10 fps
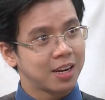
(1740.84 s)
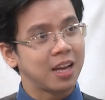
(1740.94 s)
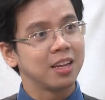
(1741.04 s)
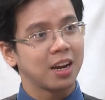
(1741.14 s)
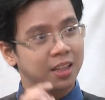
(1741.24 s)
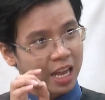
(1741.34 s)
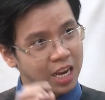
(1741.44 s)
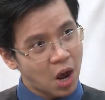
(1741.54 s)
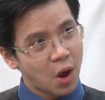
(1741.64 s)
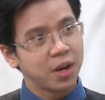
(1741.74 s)
để người ta có thể
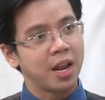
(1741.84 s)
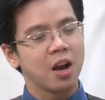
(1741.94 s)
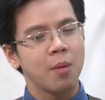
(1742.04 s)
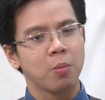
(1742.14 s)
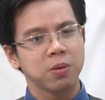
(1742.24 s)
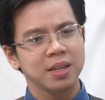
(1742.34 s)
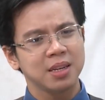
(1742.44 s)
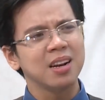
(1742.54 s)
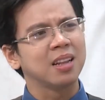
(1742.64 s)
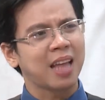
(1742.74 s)
coi để có một
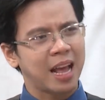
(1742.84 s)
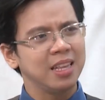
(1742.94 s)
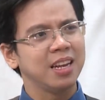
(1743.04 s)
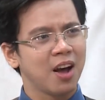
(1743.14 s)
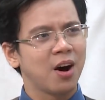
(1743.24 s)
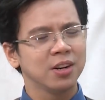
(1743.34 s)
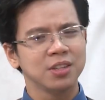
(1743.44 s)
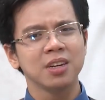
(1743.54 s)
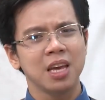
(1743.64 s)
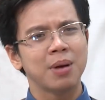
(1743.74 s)
cái nền tảng gì đó
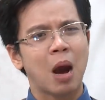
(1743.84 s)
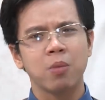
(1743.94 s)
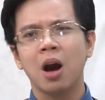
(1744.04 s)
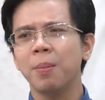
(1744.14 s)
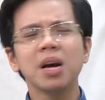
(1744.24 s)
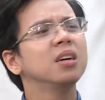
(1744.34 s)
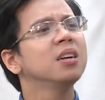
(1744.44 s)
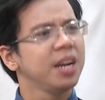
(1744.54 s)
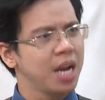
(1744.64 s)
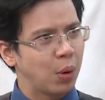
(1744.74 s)
trước khi học ở bất cứ
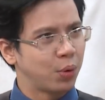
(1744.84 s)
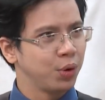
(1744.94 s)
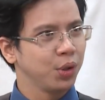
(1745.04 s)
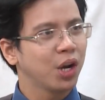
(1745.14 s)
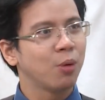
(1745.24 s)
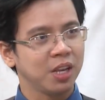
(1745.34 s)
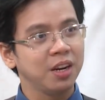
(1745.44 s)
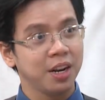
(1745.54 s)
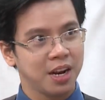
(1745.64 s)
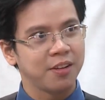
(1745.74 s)
nơi đâu chứ không yeah. chỉ dạ.
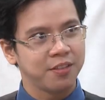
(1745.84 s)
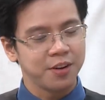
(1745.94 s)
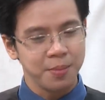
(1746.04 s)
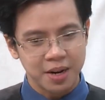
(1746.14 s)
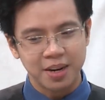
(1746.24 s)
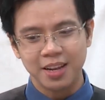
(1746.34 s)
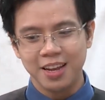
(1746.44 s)
riêng là với mình